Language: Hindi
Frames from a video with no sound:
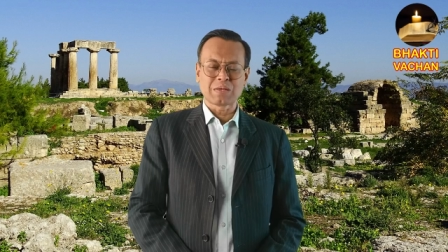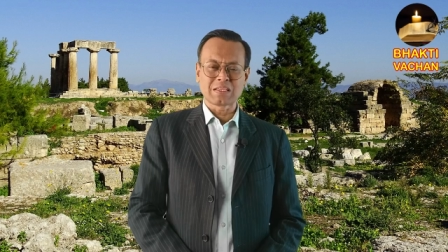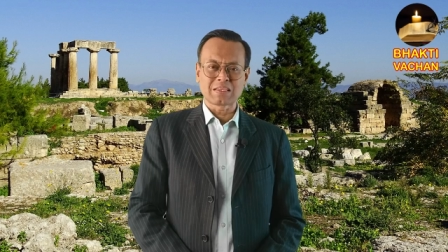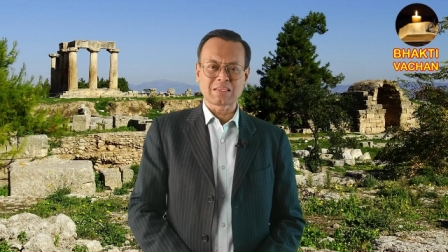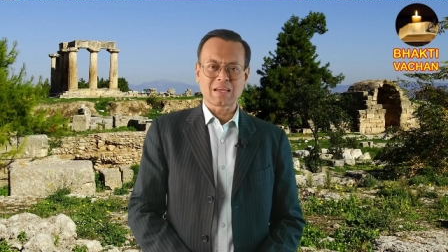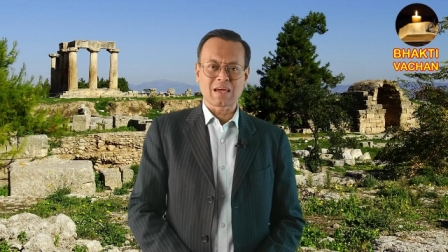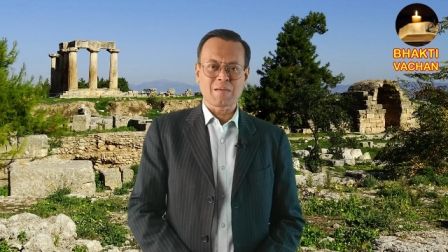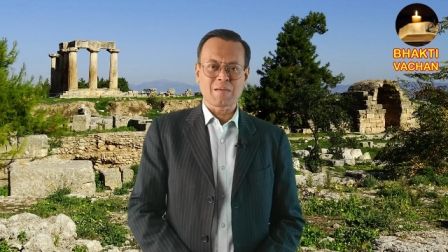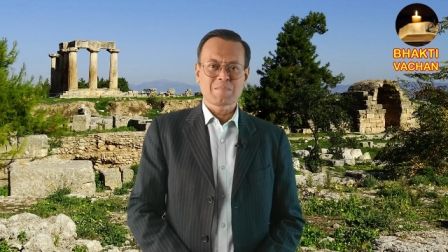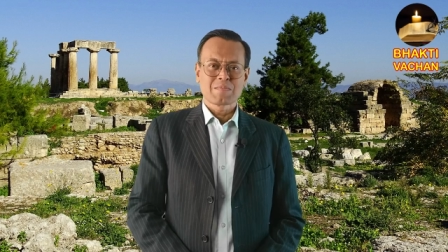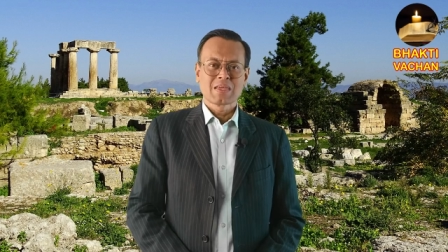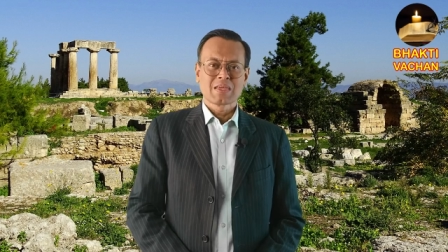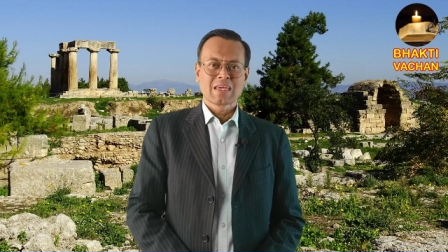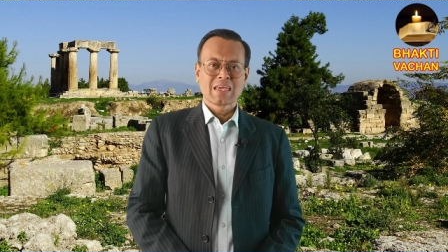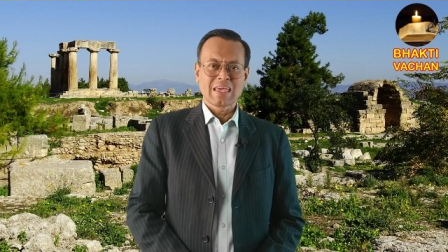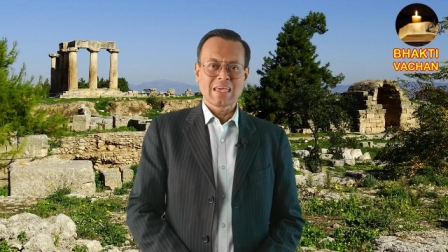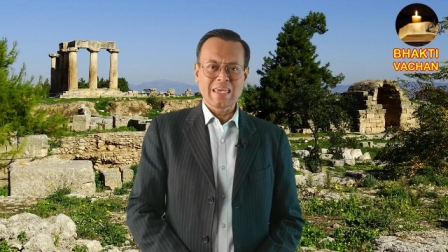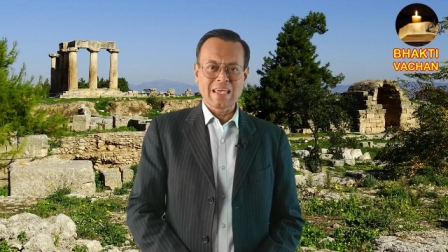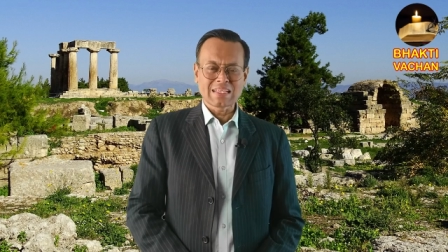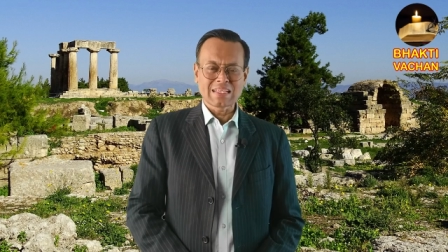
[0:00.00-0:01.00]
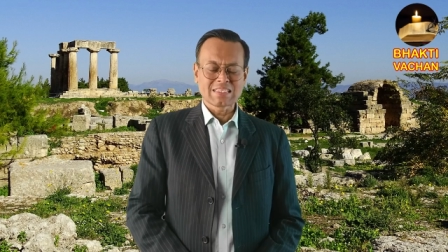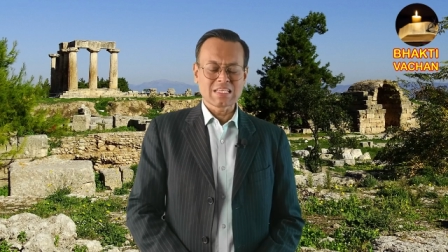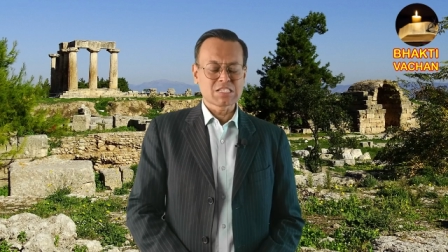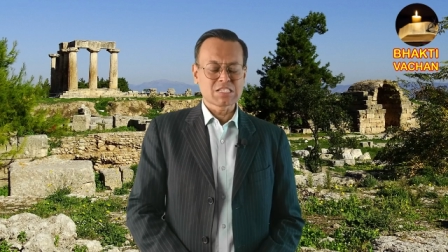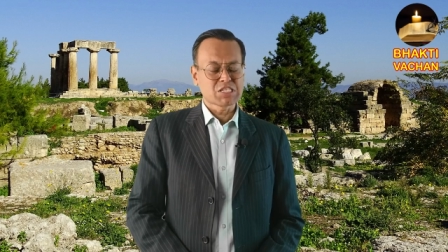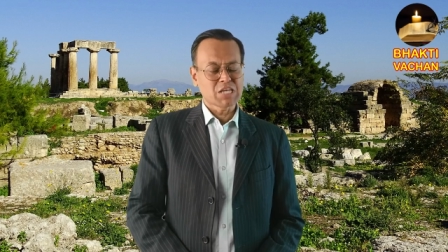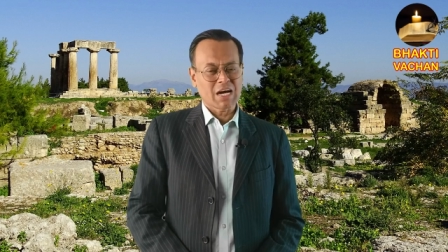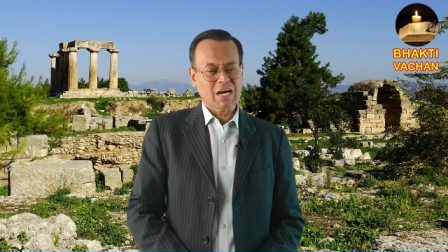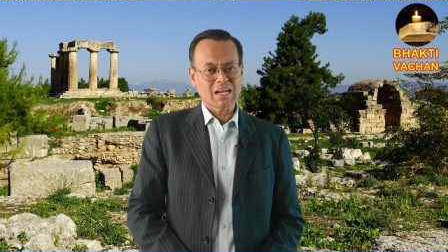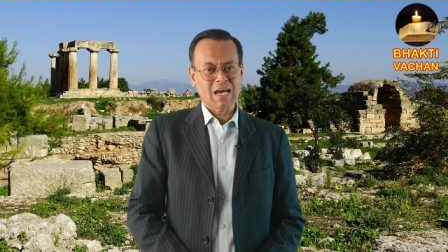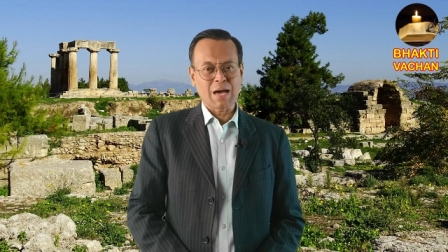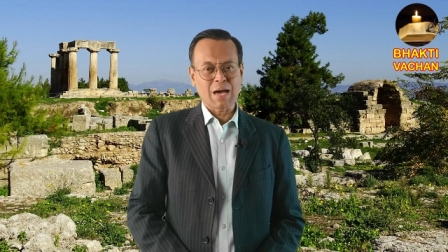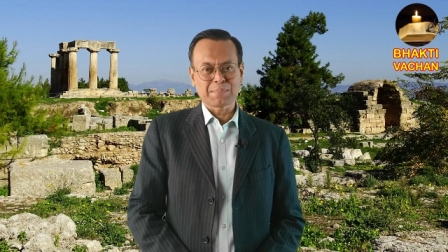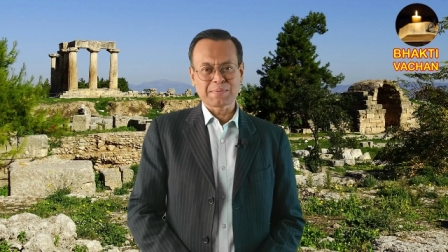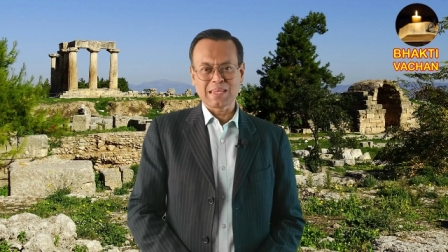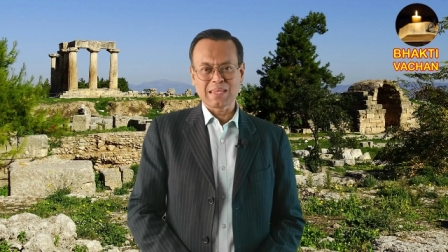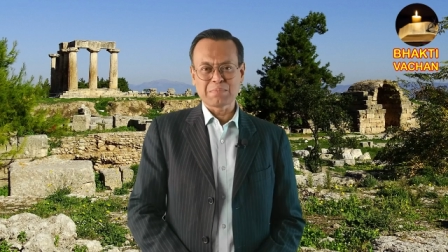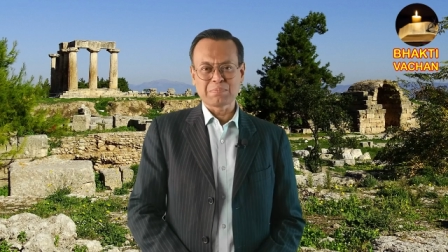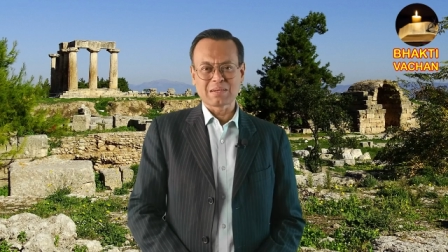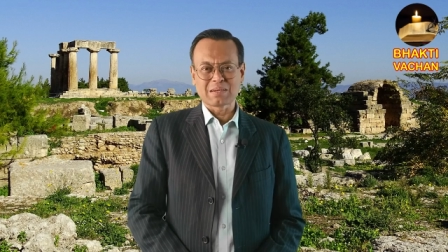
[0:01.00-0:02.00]
पंद्रह एक से चार
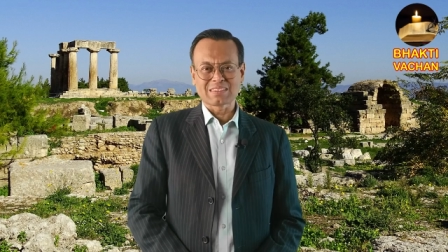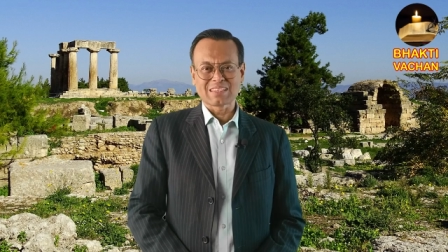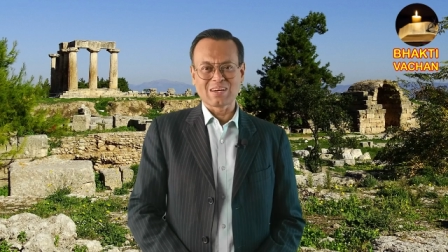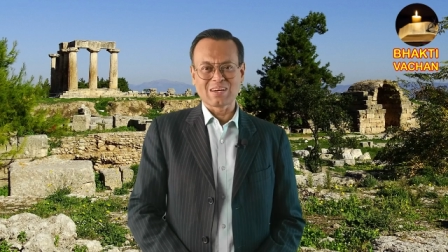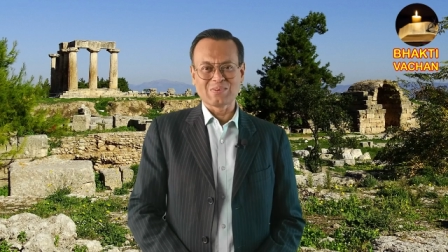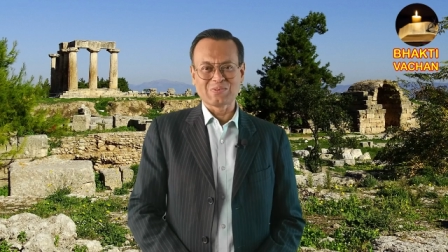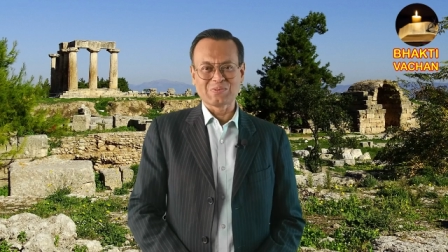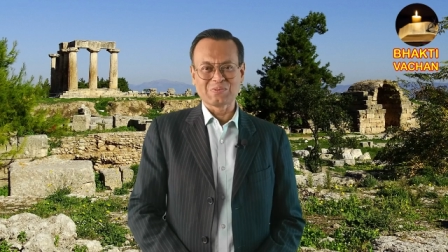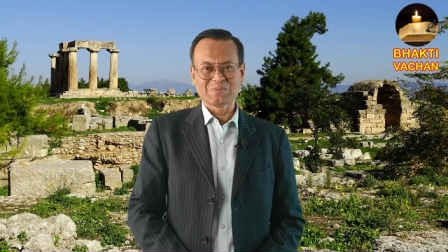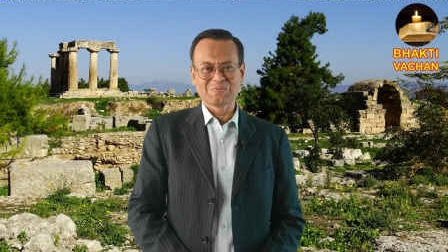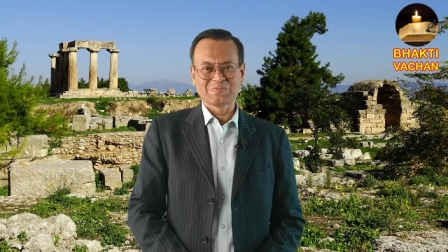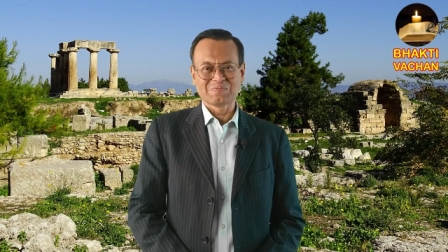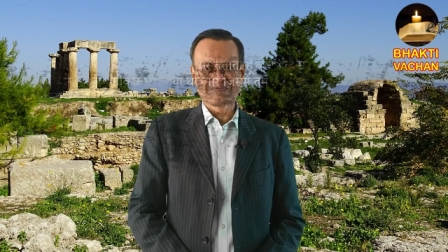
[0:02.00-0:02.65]
आपके लिए पढ़ता हूँ